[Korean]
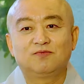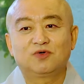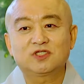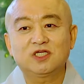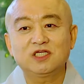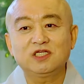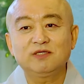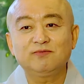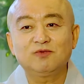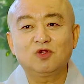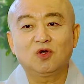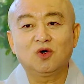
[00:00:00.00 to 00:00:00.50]

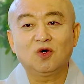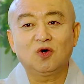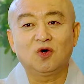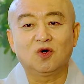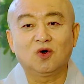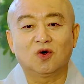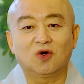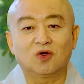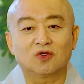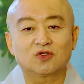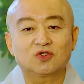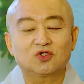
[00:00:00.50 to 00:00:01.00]

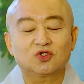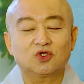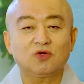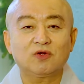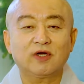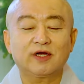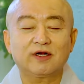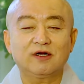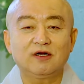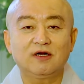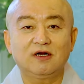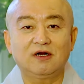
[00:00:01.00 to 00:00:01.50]
부처님도
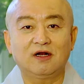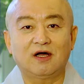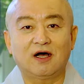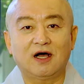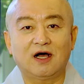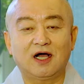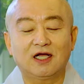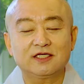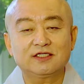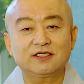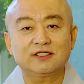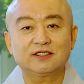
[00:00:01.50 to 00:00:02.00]
출가를
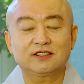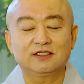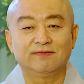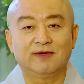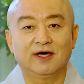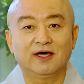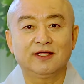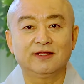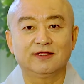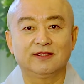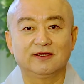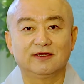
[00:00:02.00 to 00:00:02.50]

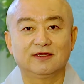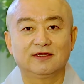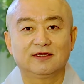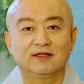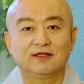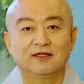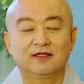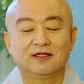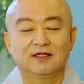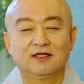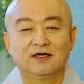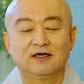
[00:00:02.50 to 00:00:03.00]
하셨지만
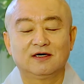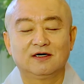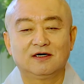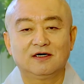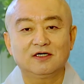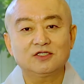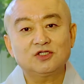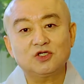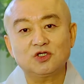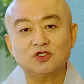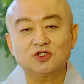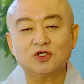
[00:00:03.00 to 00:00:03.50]
어,
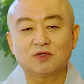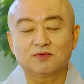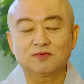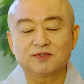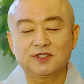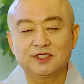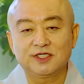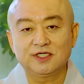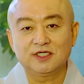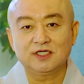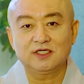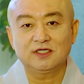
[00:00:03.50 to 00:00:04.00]
어쩔 수
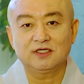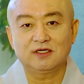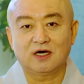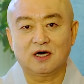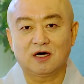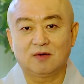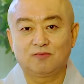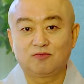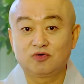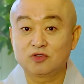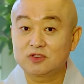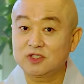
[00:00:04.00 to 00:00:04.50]
없이
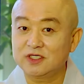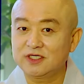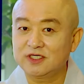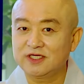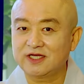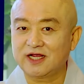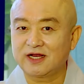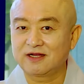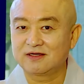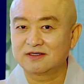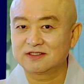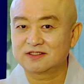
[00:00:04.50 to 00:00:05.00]
어,
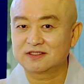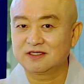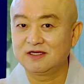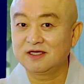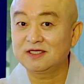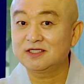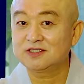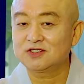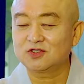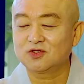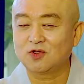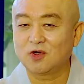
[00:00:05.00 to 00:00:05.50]
부정이라는 것을
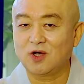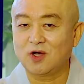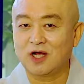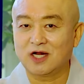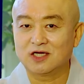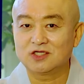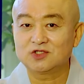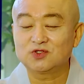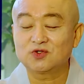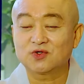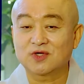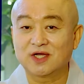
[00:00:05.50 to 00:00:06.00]
여기서도 알
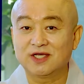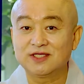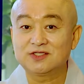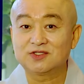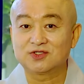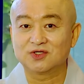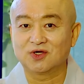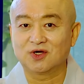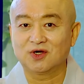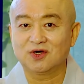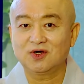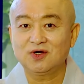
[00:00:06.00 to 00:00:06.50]
수가
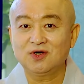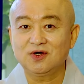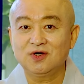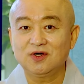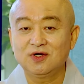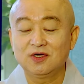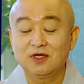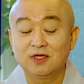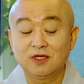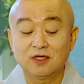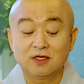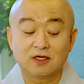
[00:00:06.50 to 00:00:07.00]
있죠.
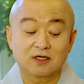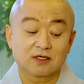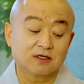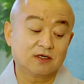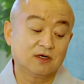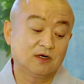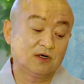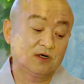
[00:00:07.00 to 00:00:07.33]
그